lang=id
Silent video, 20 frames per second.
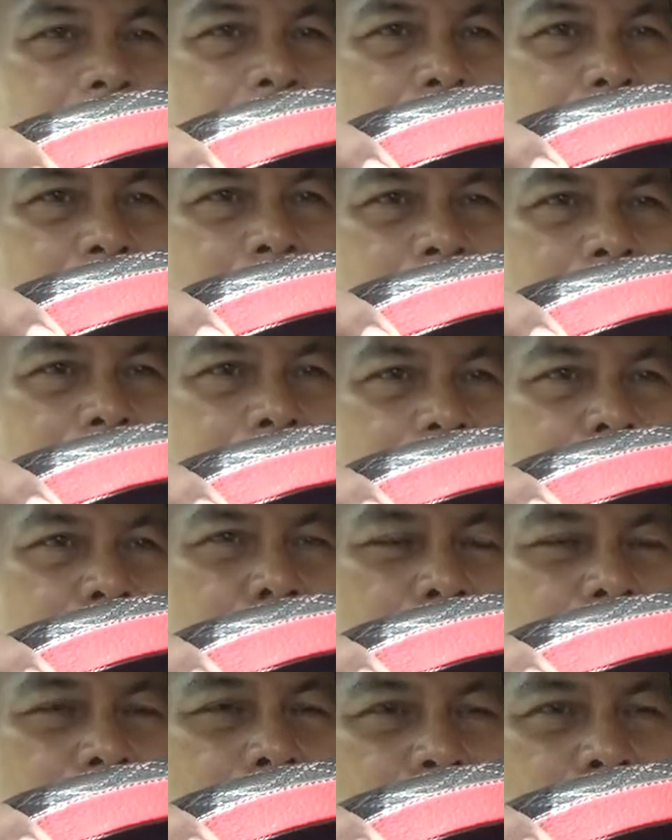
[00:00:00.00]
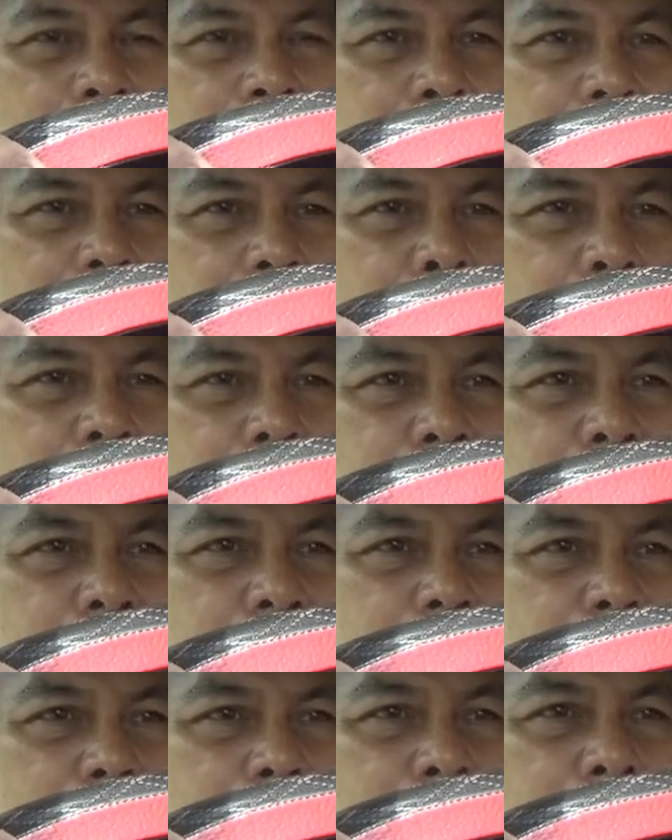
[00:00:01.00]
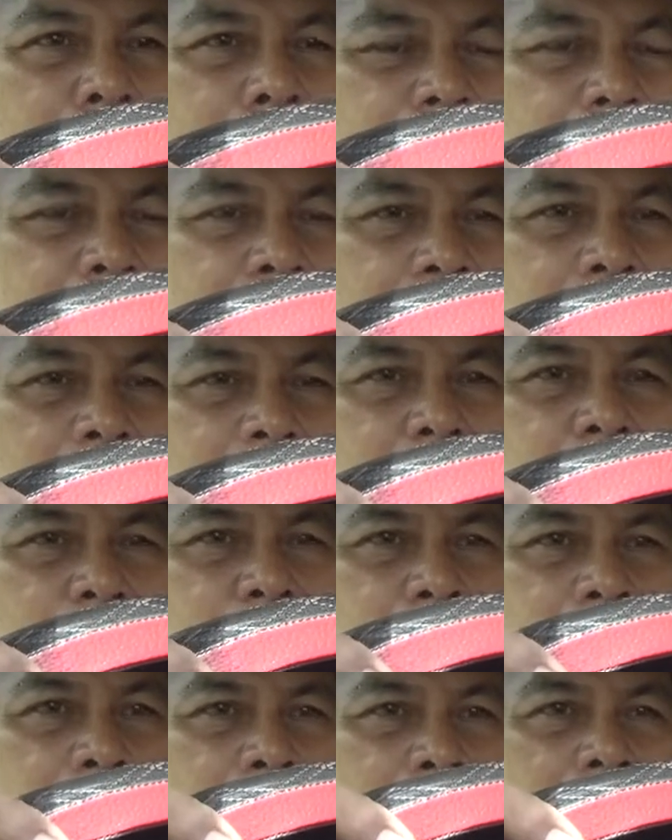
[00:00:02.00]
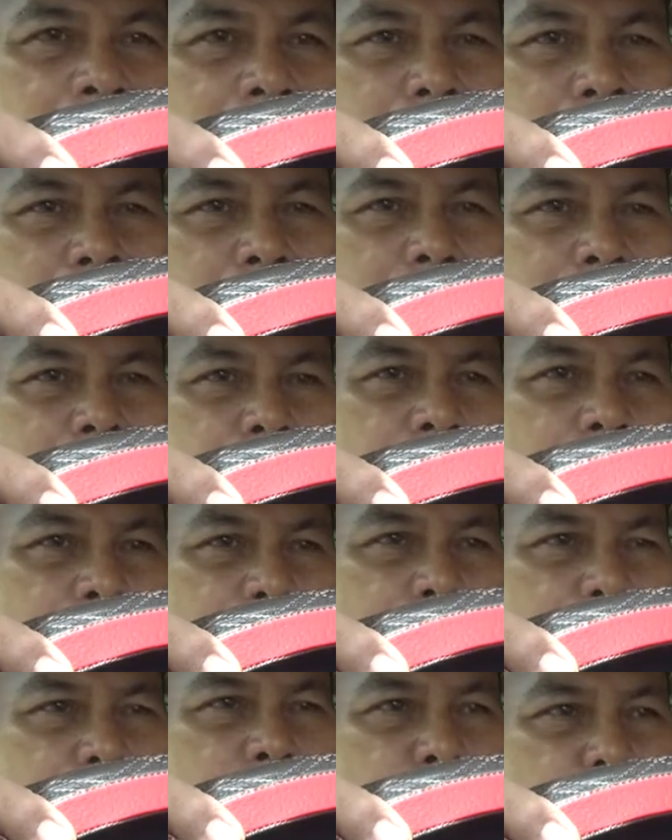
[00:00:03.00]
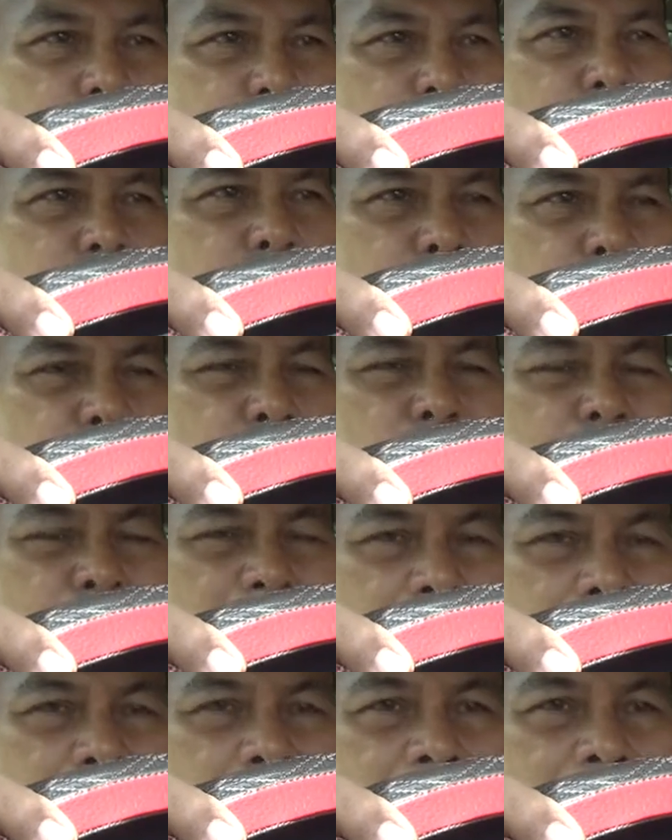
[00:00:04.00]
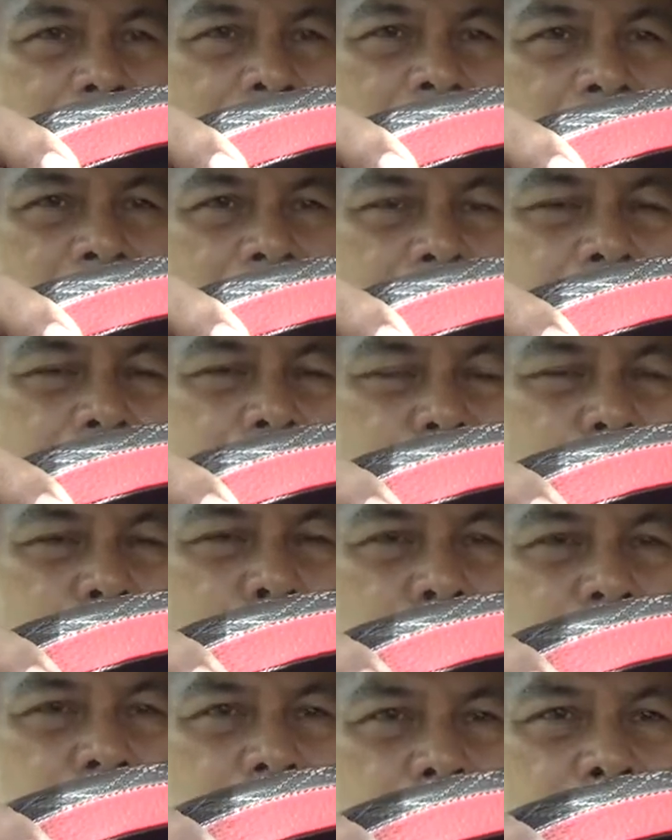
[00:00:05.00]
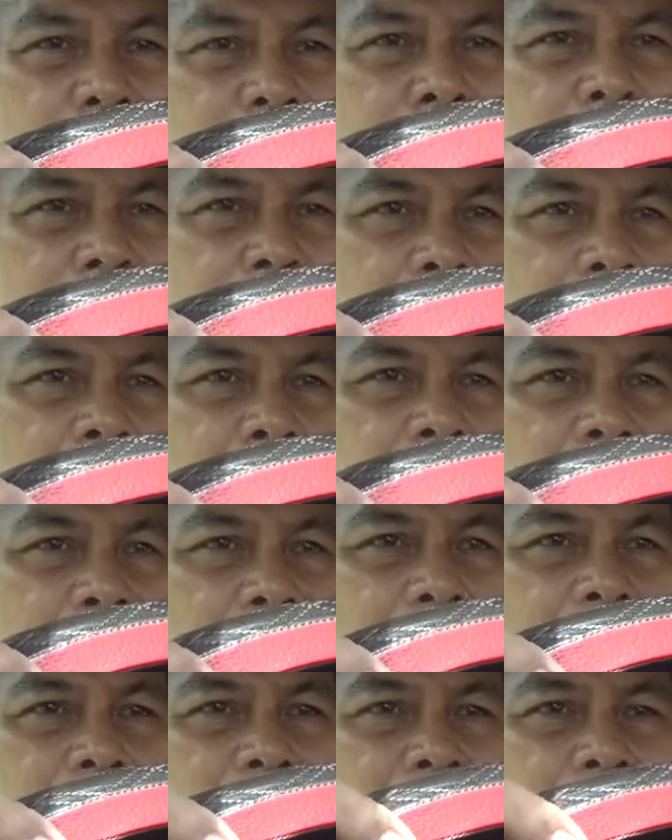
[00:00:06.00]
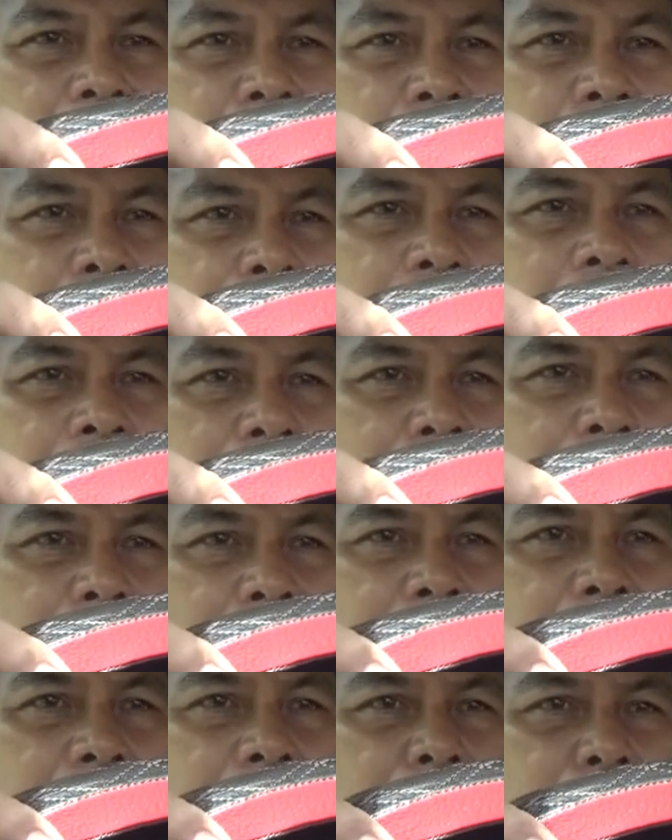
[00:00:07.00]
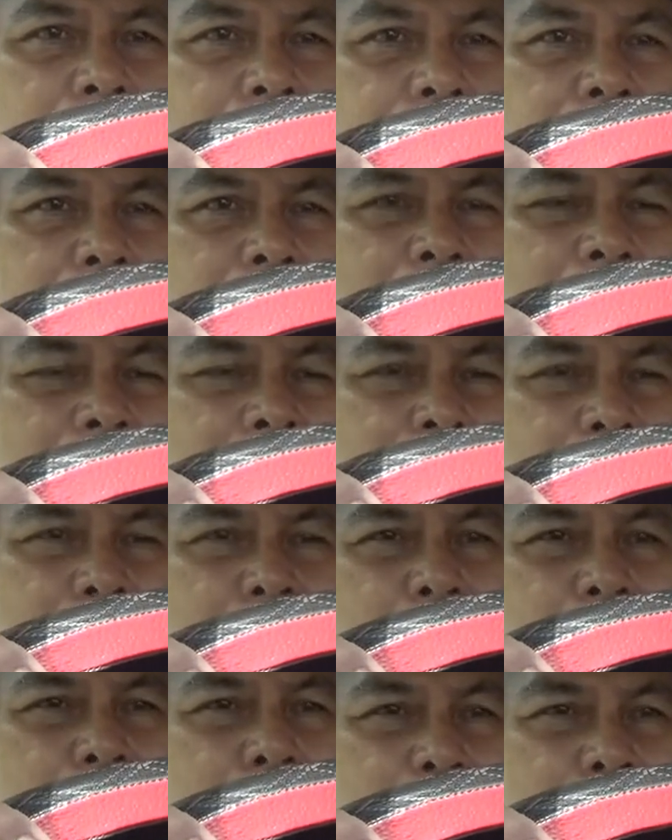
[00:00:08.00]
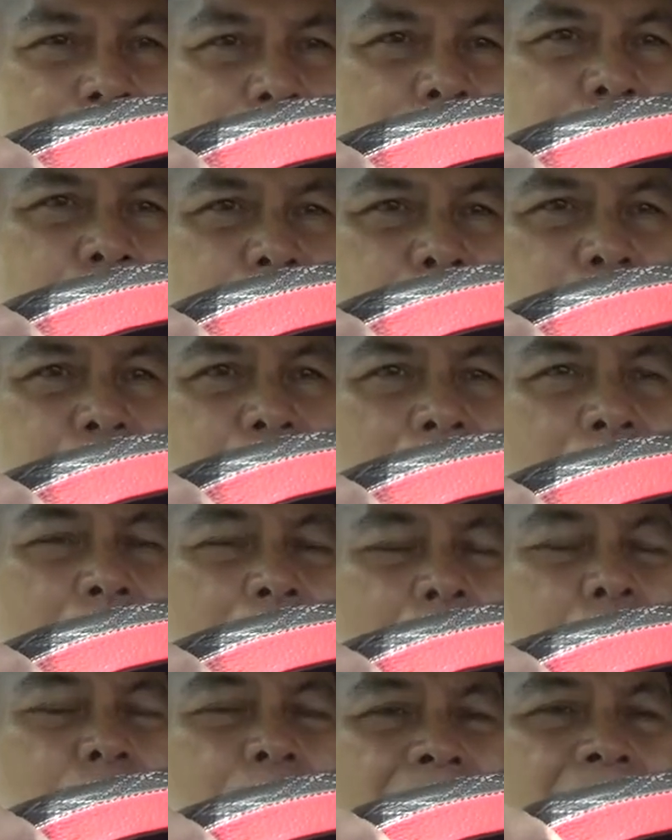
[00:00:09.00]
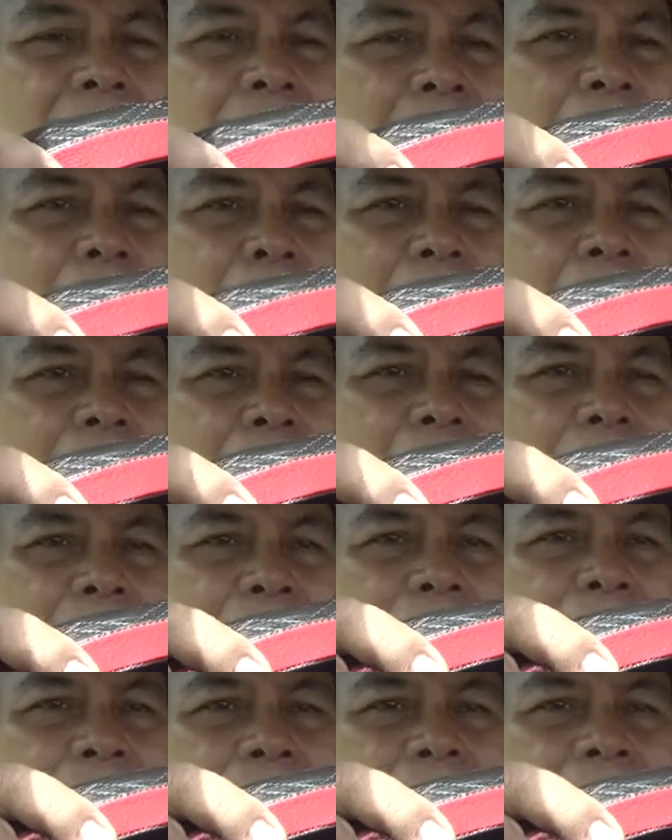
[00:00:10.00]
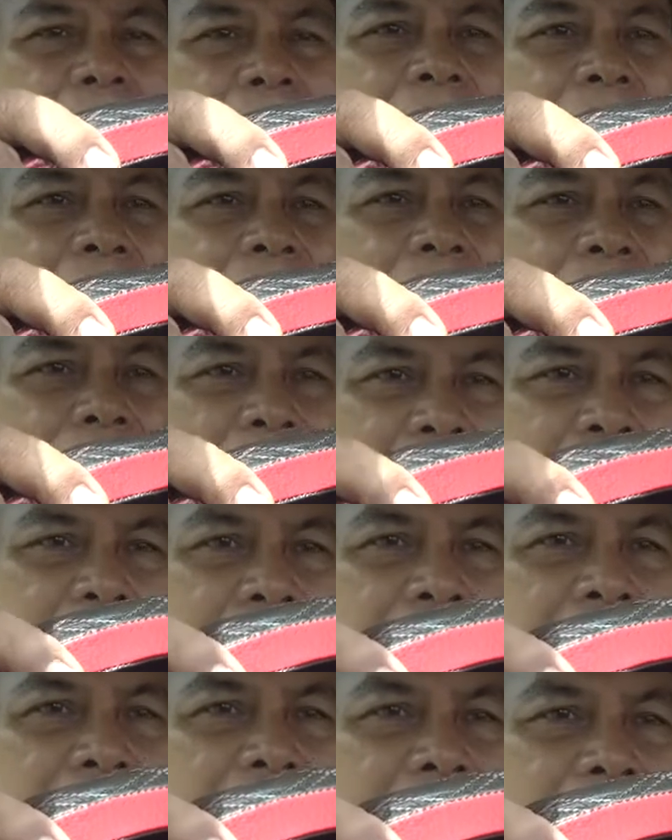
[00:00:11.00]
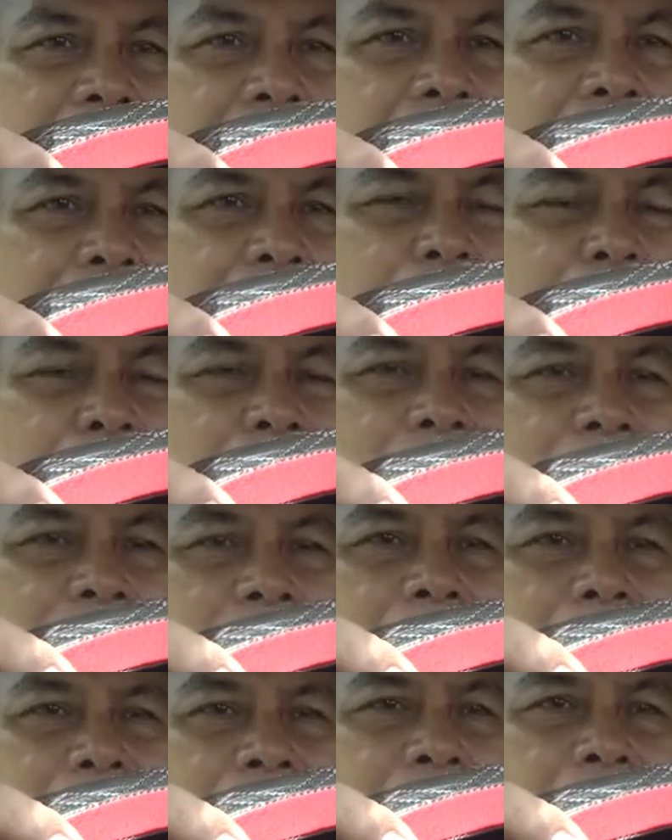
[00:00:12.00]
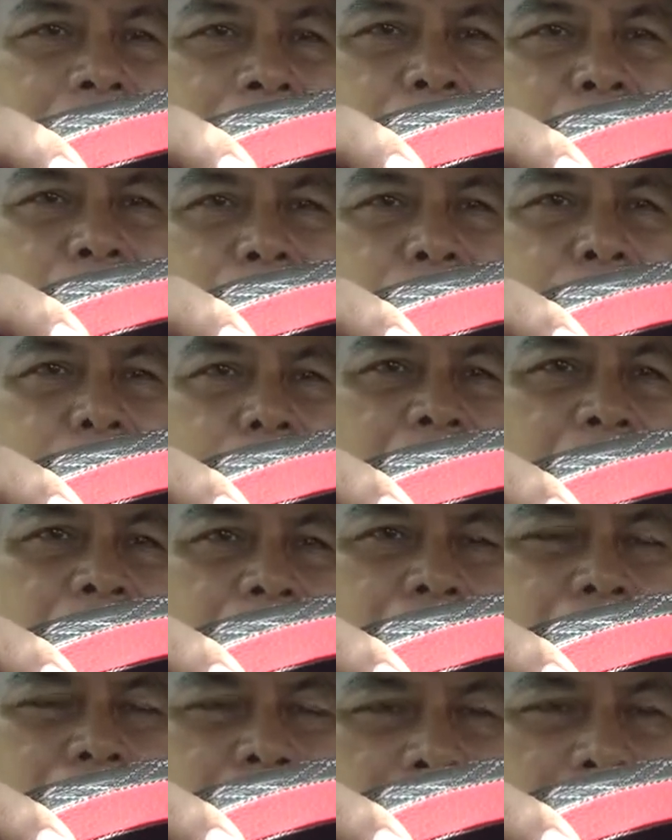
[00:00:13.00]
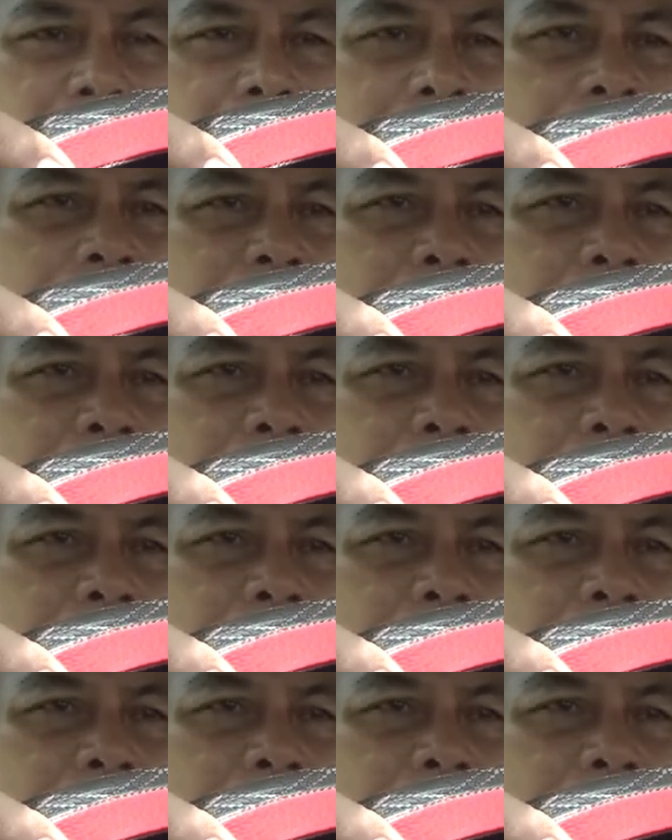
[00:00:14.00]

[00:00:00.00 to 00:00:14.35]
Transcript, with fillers: hak badan kepada badanmu, hak naluri kepada hawa nafsumu mutmainnah nafsu yang wajar berikan hak kepada matamu untuk tidur masing-masing ada haknya dan berikan hak untuk mengabdi